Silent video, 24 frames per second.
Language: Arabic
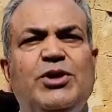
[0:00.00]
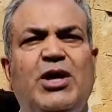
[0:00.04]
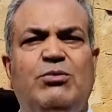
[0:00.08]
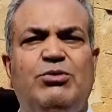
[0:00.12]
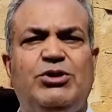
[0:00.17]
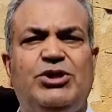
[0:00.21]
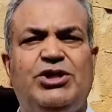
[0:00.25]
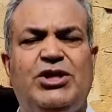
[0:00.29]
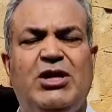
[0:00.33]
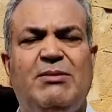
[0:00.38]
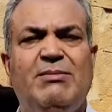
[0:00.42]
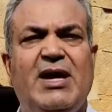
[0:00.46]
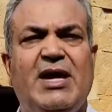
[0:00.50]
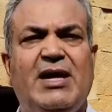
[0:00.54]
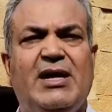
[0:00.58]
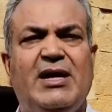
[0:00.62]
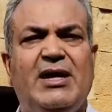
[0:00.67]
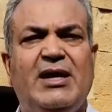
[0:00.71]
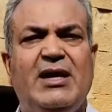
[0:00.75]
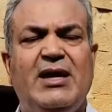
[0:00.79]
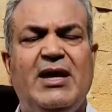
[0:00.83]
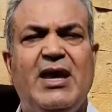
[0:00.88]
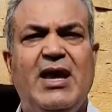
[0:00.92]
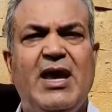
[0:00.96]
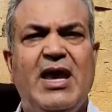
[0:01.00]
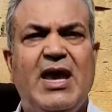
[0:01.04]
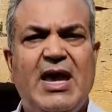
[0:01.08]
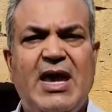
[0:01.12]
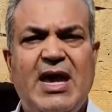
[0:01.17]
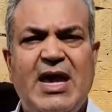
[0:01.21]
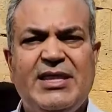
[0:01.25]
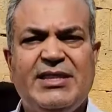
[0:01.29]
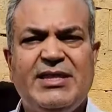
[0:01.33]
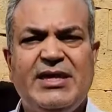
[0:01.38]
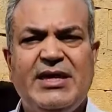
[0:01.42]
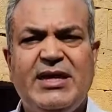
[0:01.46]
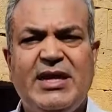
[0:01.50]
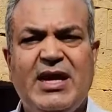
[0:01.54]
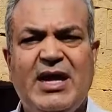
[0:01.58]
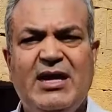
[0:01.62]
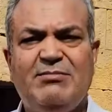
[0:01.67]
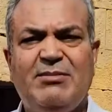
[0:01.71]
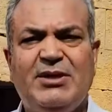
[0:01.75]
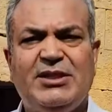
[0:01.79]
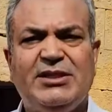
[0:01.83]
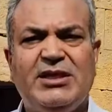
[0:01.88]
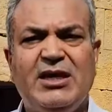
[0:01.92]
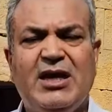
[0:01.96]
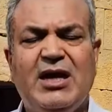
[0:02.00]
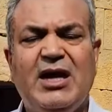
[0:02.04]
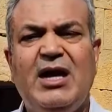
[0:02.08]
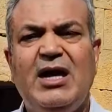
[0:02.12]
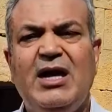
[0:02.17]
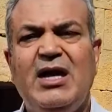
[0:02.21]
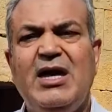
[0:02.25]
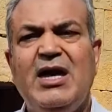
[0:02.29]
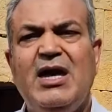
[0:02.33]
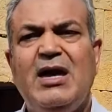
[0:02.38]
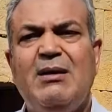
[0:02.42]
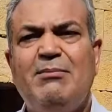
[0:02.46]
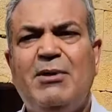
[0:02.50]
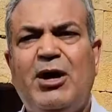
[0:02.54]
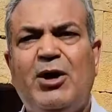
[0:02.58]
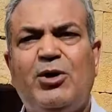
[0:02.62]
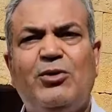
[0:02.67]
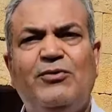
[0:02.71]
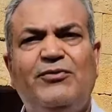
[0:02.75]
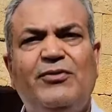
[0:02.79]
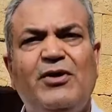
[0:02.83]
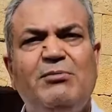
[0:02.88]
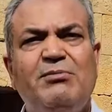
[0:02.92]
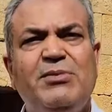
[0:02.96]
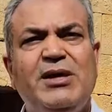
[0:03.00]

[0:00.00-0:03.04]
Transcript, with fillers: نحو الشمال هذه المنطقة معروفة